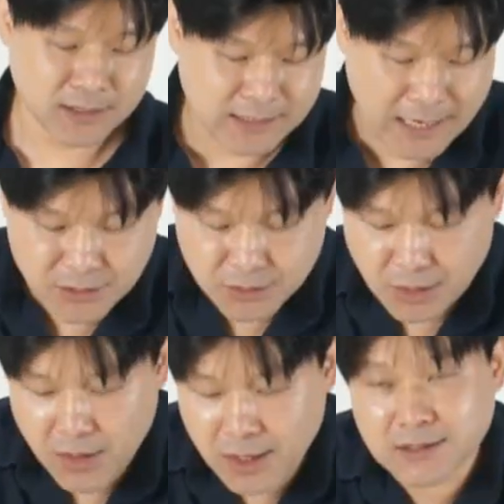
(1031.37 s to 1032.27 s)
자
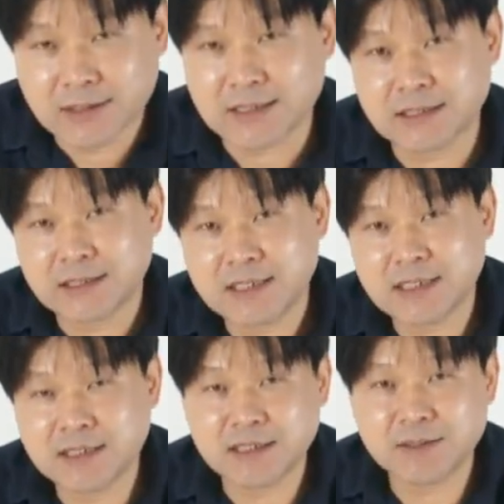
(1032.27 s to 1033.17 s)
아셨죠? 자
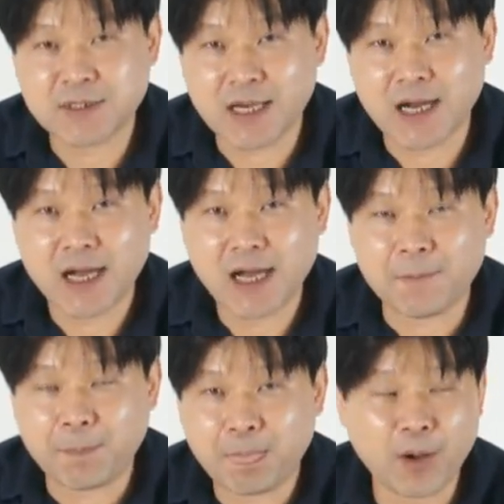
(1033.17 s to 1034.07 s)
지금
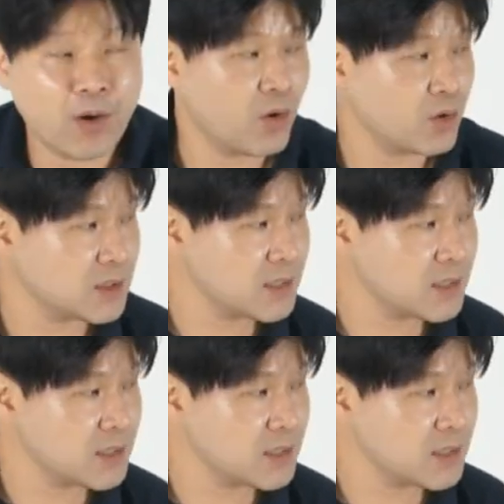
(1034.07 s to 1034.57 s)
제가 어,